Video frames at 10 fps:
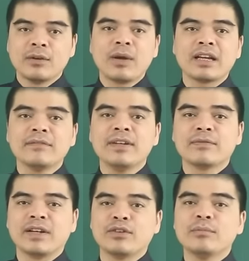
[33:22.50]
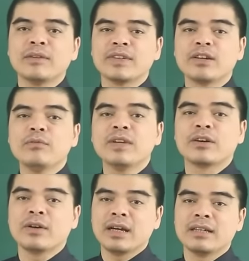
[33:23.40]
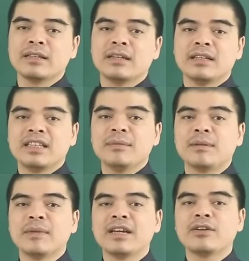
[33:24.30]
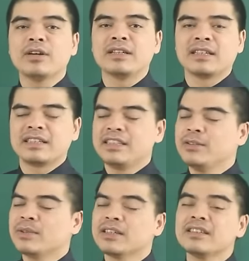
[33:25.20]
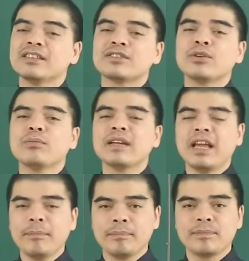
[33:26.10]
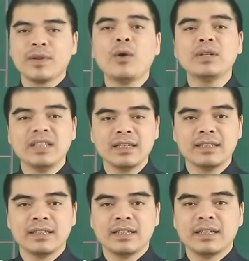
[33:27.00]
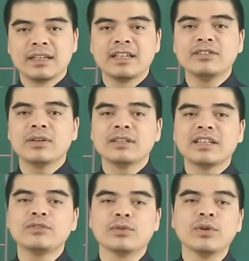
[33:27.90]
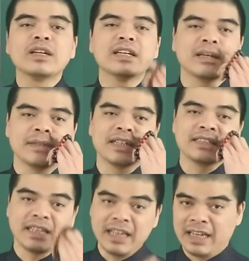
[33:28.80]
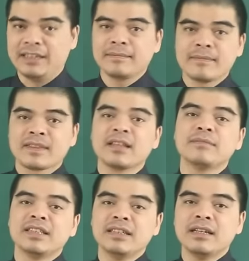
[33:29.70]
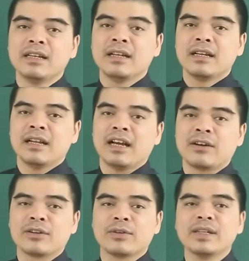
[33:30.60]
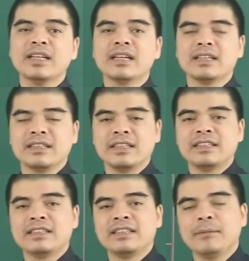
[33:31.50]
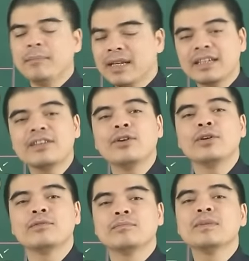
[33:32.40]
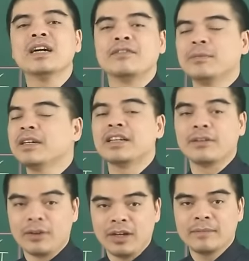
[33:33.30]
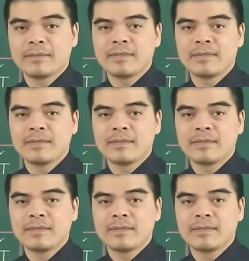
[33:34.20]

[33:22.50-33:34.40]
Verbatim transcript: Ngoài cái việc phải đối mặt với công việc khó khăn thì bản mệnh còn chịu cái sự thúc ép hôn nhân, khiến cho gia chủ đôi khi cảm thấy chán nản, thậm chí là còn có ý định là gì? Nhắm mắt kết hôn bừa với một người nào đó.